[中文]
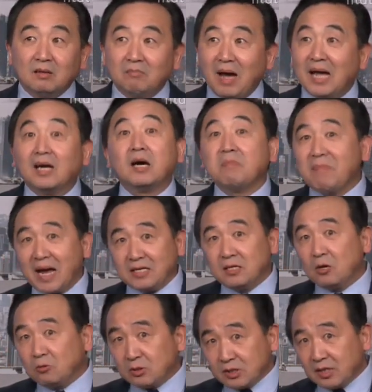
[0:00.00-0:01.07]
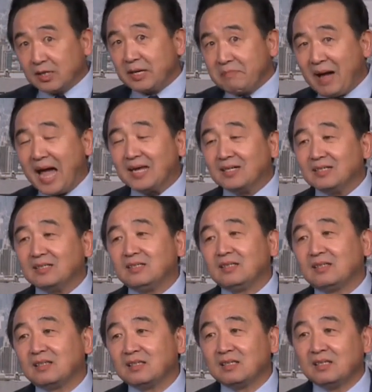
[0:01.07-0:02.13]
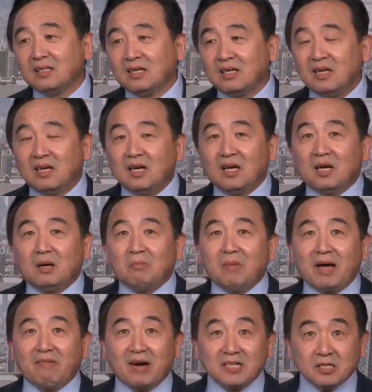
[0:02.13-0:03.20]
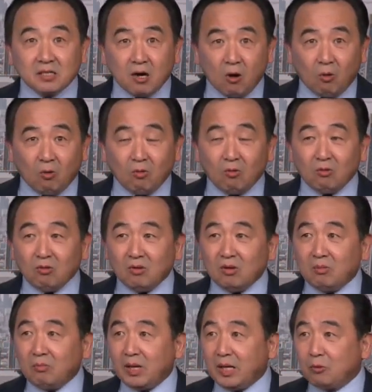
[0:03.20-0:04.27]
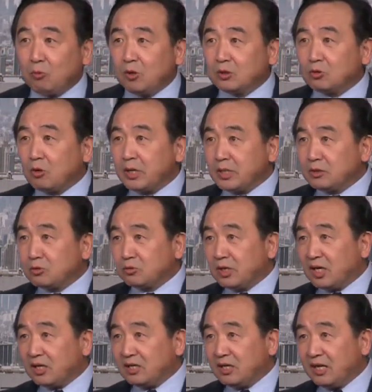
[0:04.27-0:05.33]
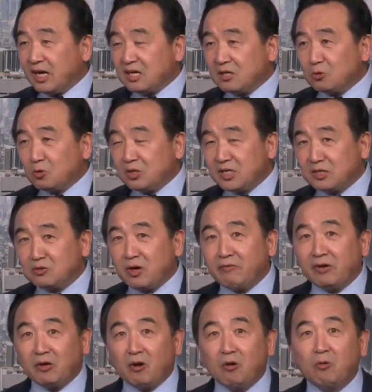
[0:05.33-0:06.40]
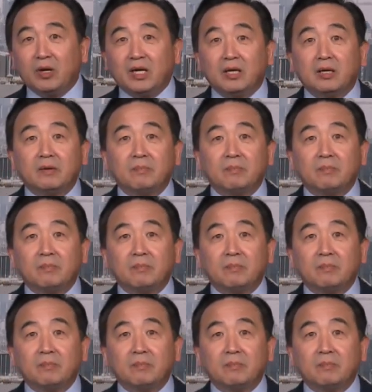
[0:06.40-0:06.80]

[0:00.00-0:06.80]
买了买肉似的给买了，买完之后，美国退出了。联合国人权委员会，